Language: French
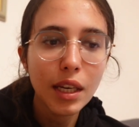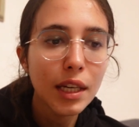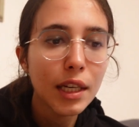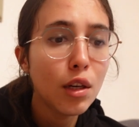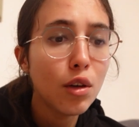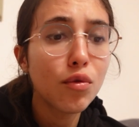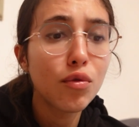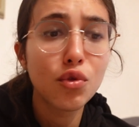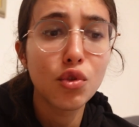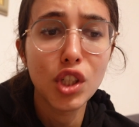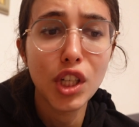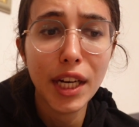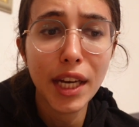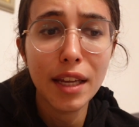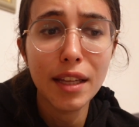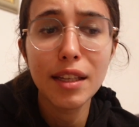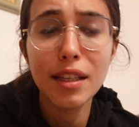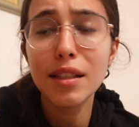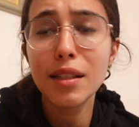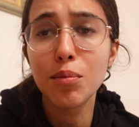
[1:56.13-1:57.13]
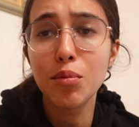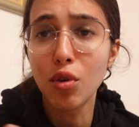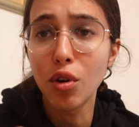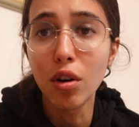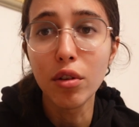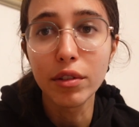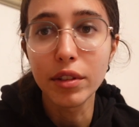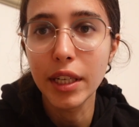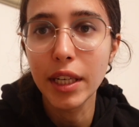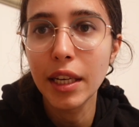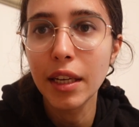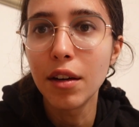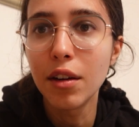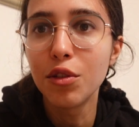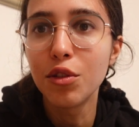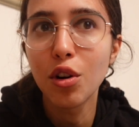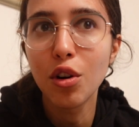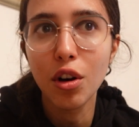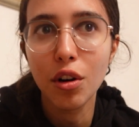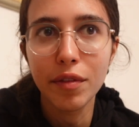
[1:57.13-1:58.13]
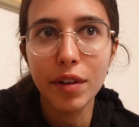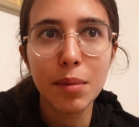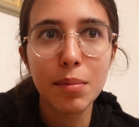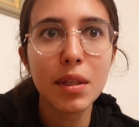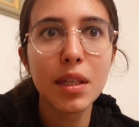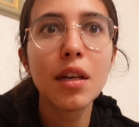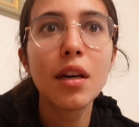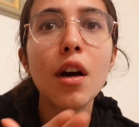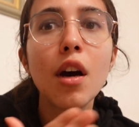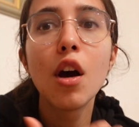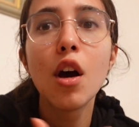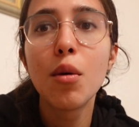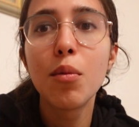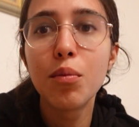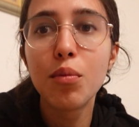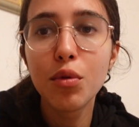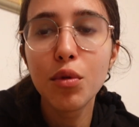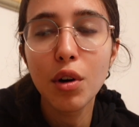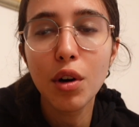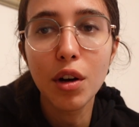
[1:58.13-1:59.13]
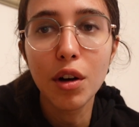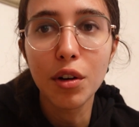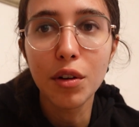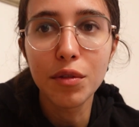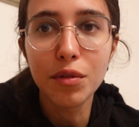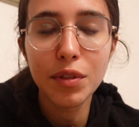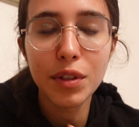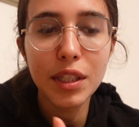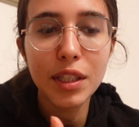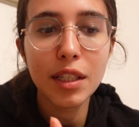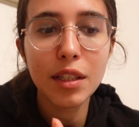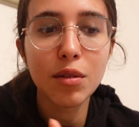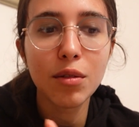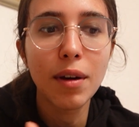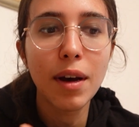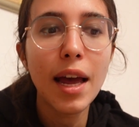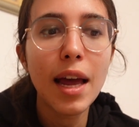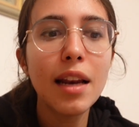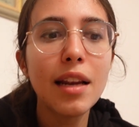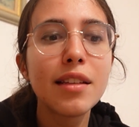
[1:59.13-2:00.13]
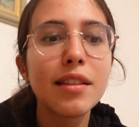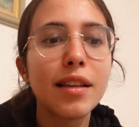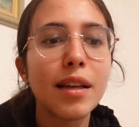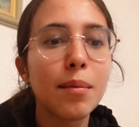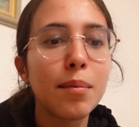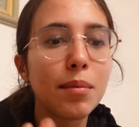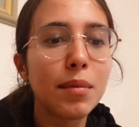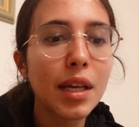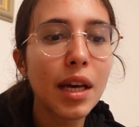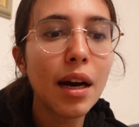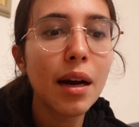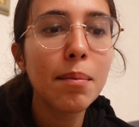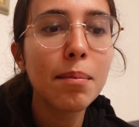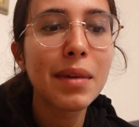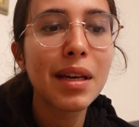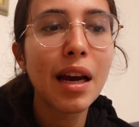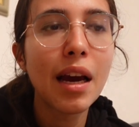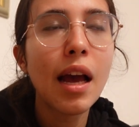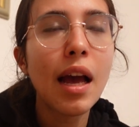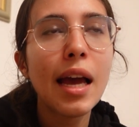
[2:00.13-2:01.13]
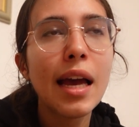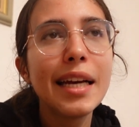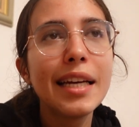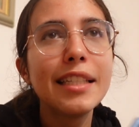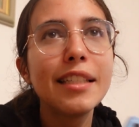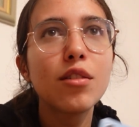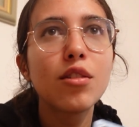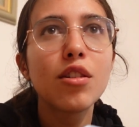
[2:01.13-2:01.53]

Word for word: Ils le font chaque année, c'est pour rentrer dans leur famille pour euh, fêter Noël, ils s'aiment bien, mais ils se